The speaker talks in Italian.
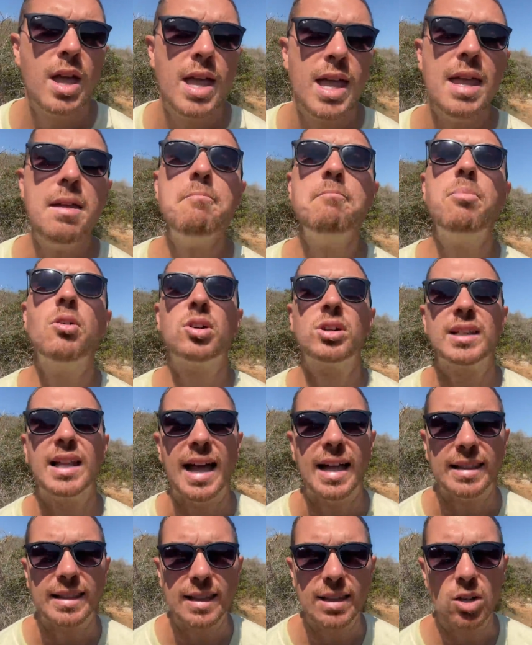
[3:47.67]

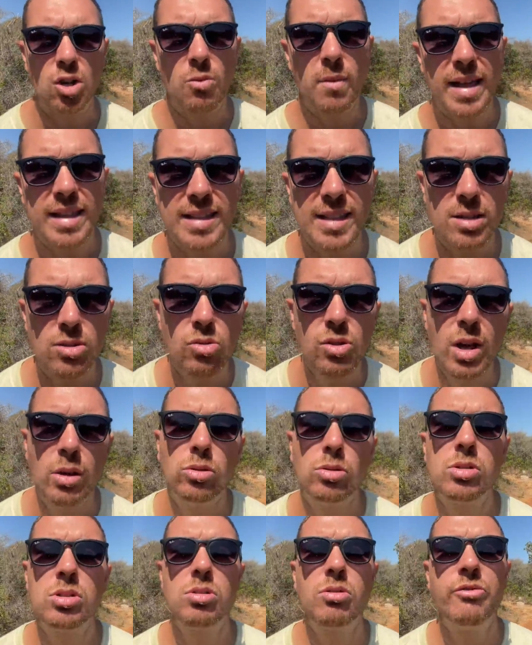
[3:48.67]
importanti romanzi
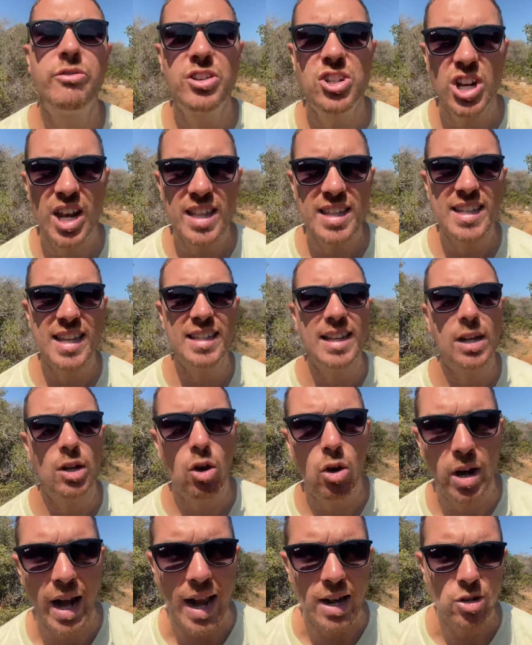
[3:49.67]
sull'autosufficienza e del
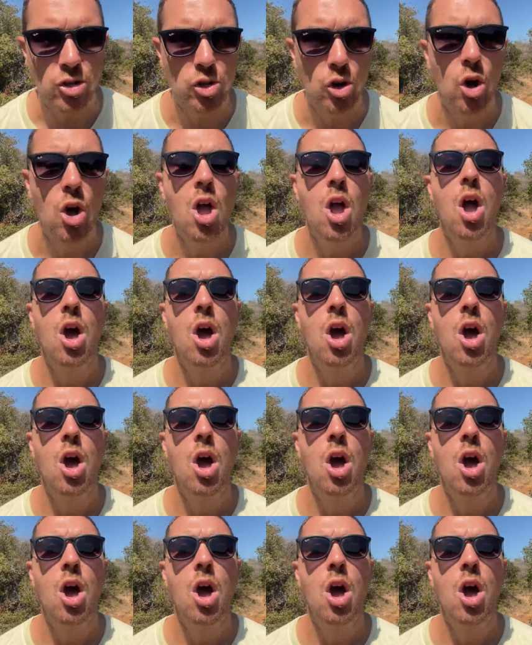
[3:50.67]
coraggio,